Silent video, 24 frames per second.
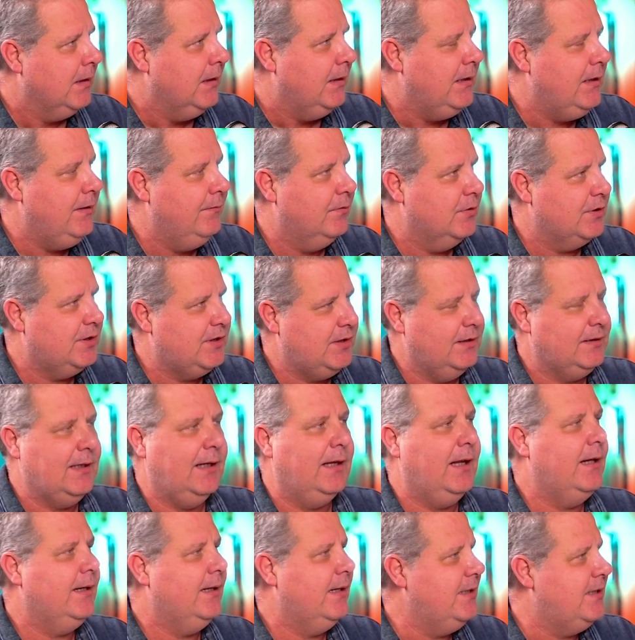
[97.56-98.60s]
e você está
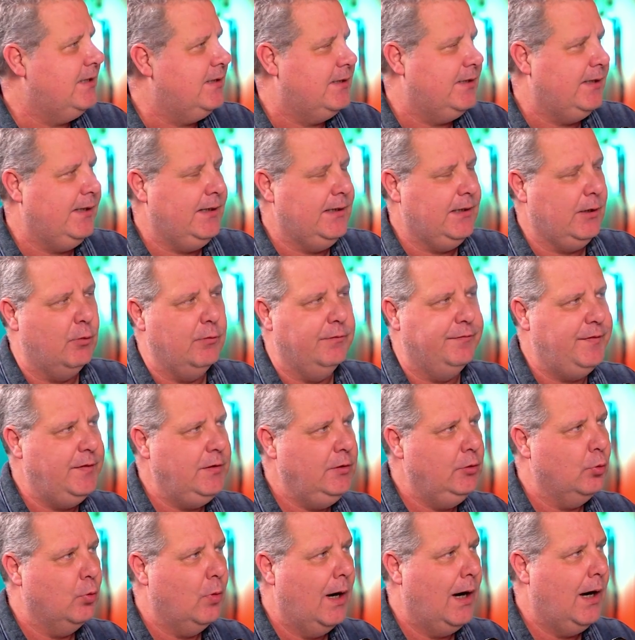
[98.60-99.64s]
lá na esteira
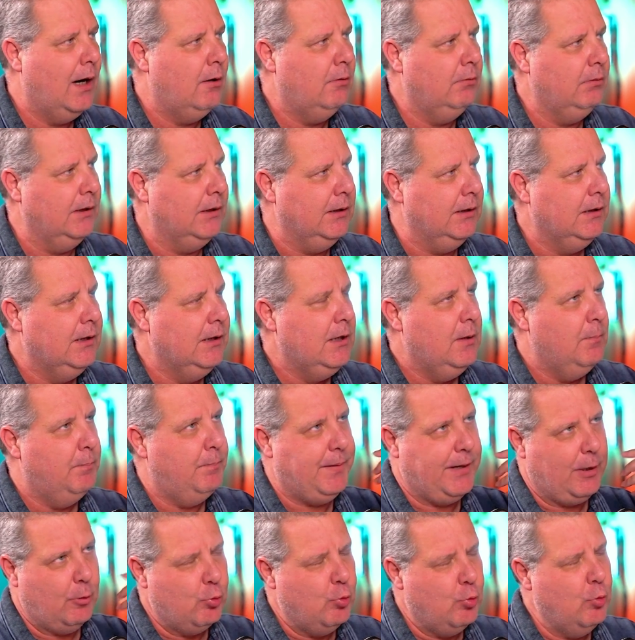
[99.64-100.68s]
ouvindo aula,
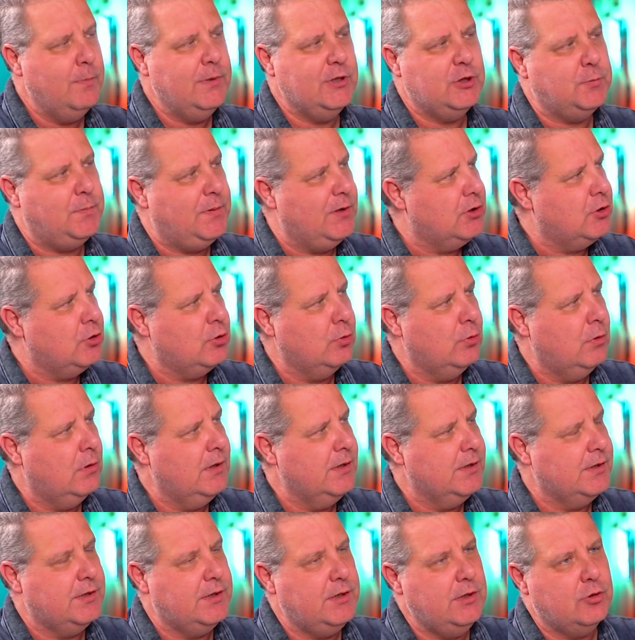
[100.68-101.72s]
para algumas
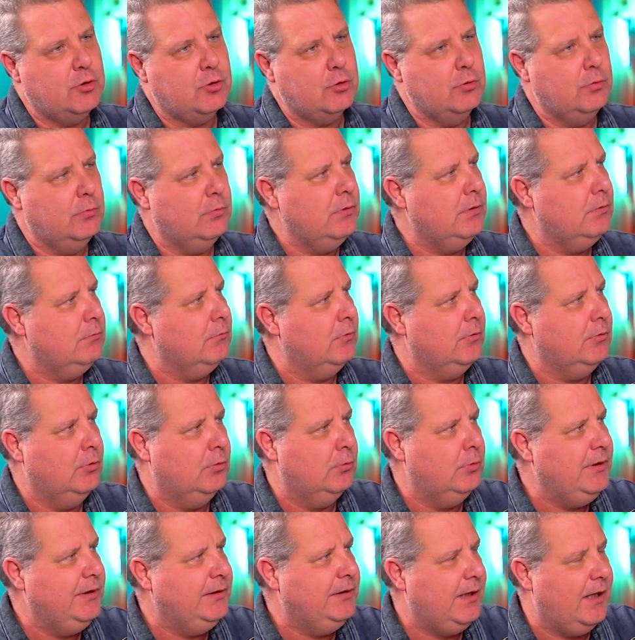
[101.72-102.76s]
pessoas isso não,
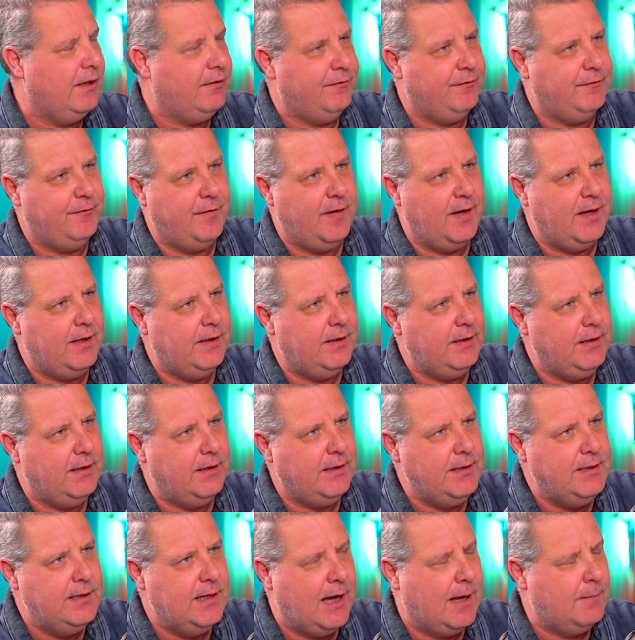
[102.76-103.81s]
não, interfere
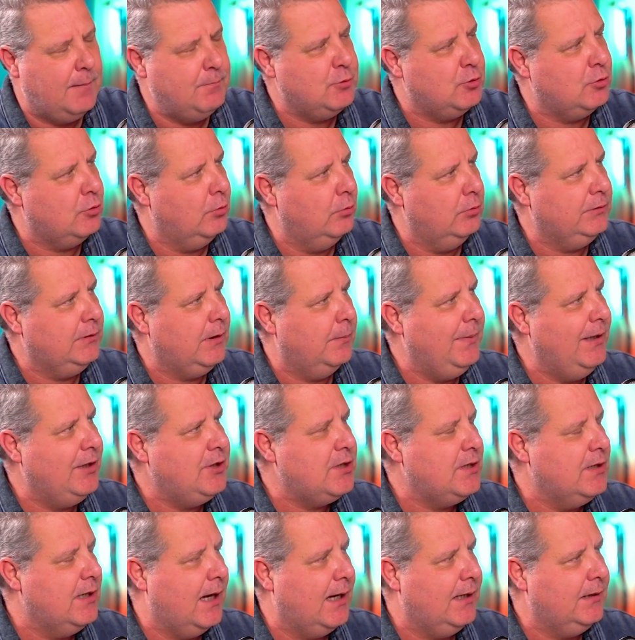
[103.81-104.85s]
em absolutamente
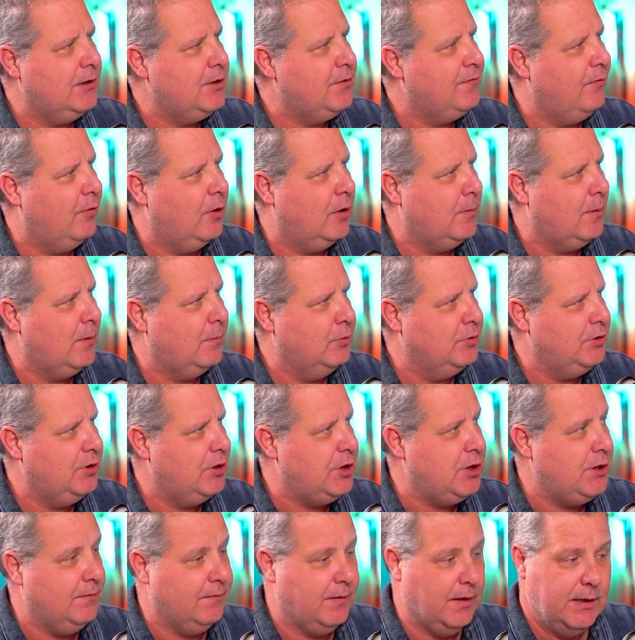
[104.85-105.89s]
nada de forma
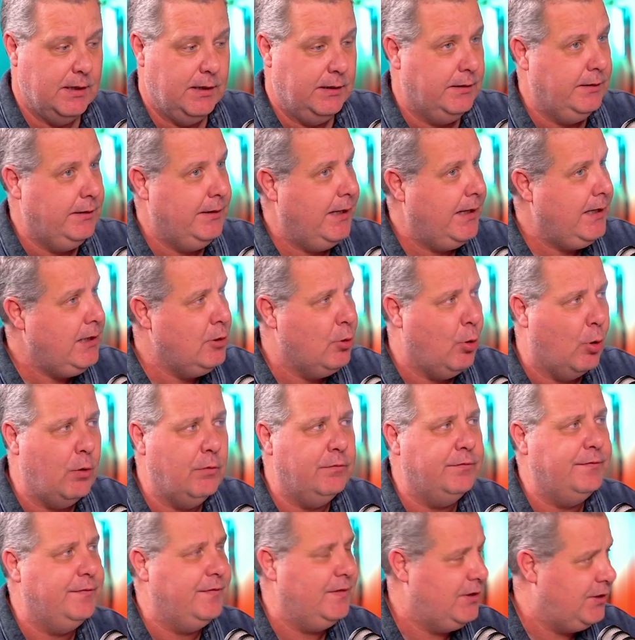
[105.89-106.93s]
positiva. Nem
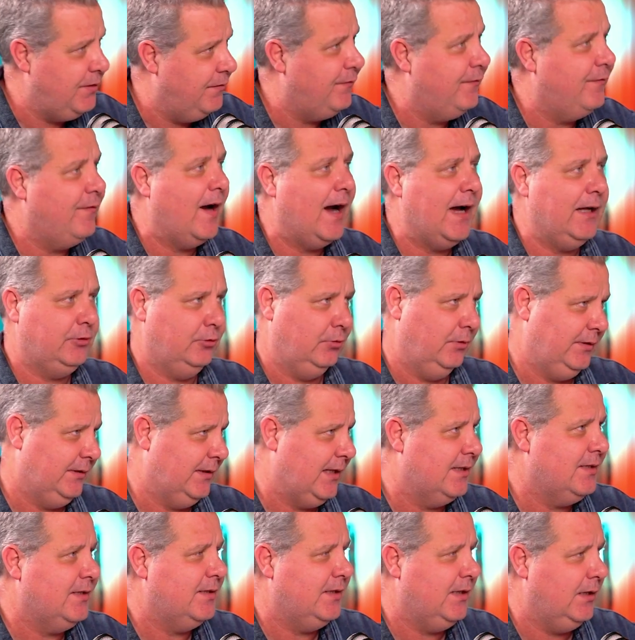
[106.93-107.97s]
ouve de fato o que está
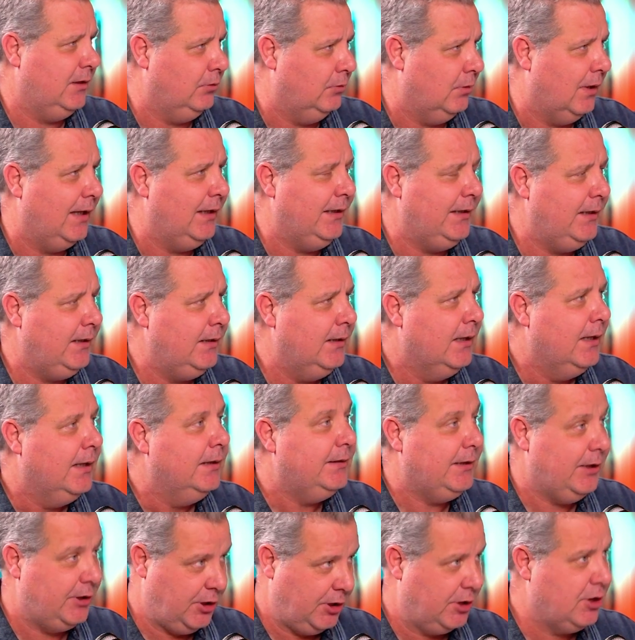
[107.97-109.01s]
sendo ali.
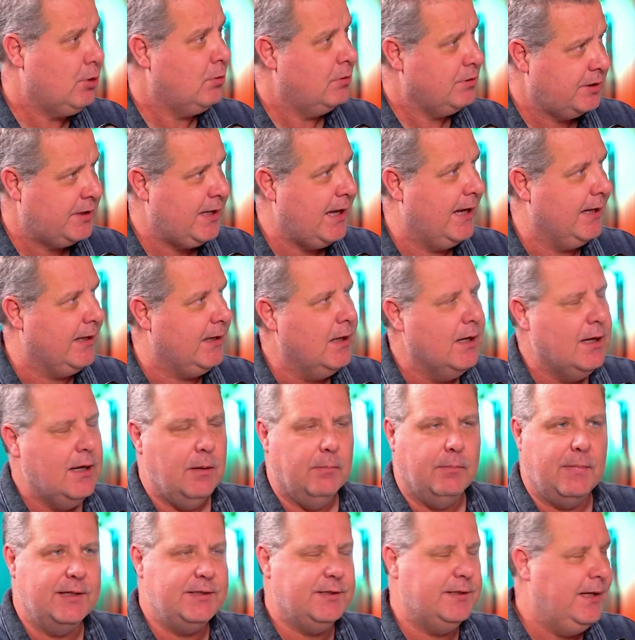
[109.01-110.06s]
Tem gente que consegue, Sim.
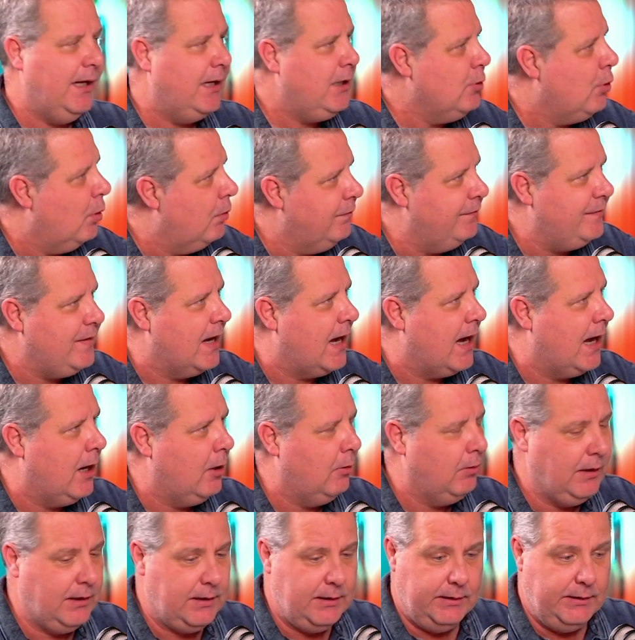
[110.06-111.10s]
mas nem ouve a
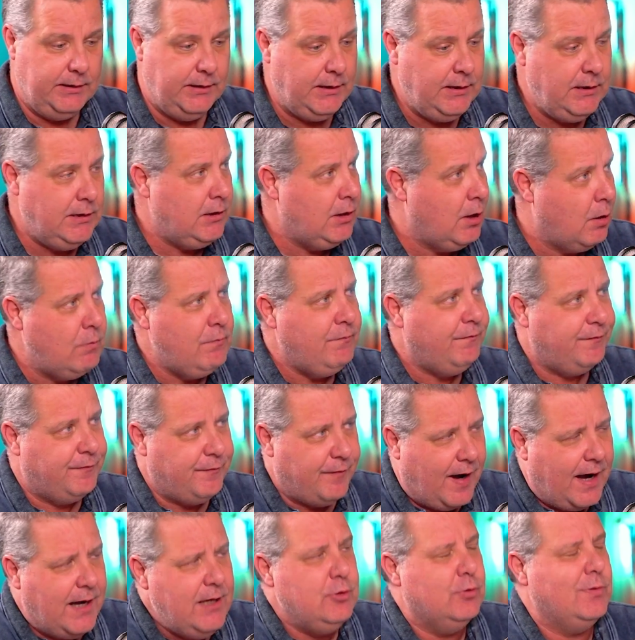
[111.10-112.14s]
aula e não
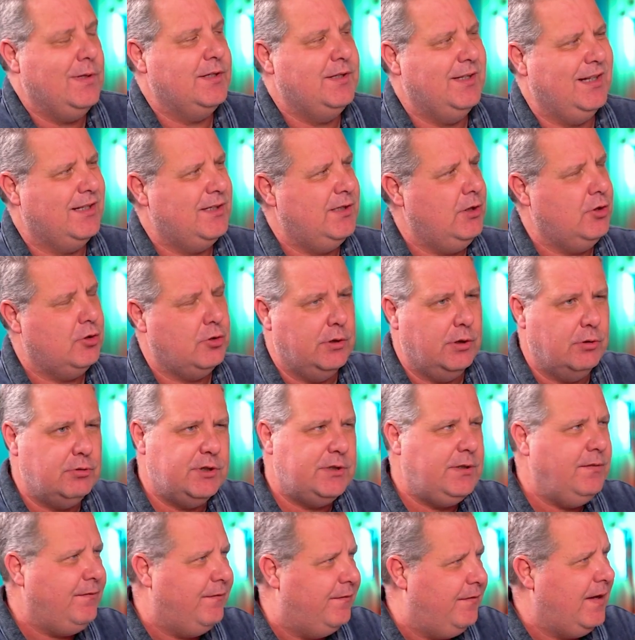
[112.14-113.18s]
faz o exercício, não
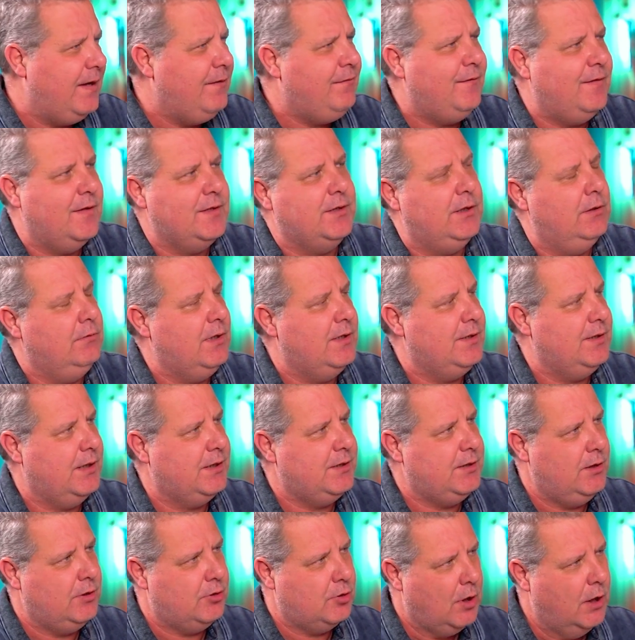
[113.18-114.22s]
se vê fazendo o
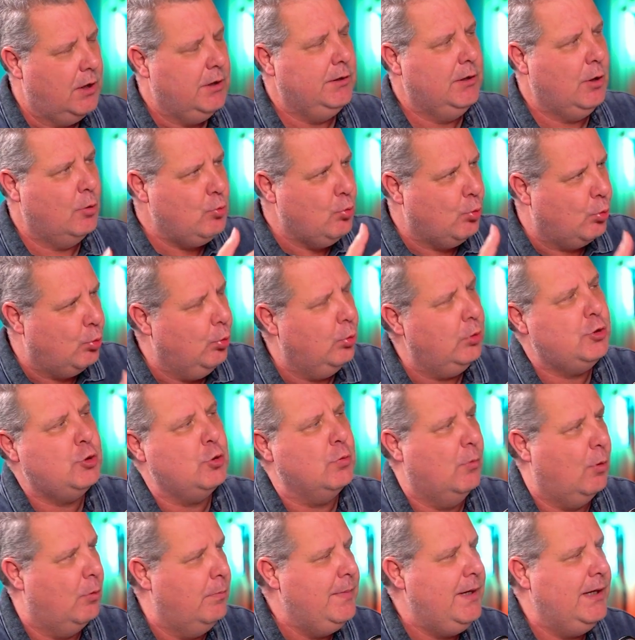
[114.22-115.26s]
exercício, não curte o
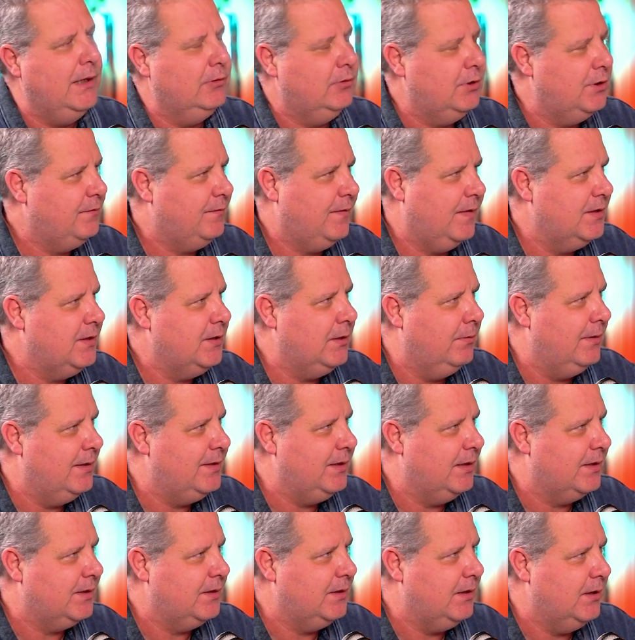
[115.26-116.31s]
momento Sim. de fazer o
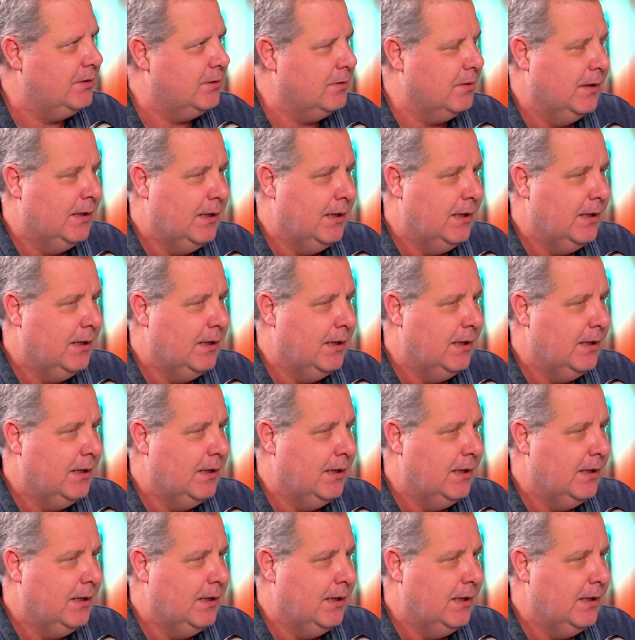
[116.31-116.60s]
exercício.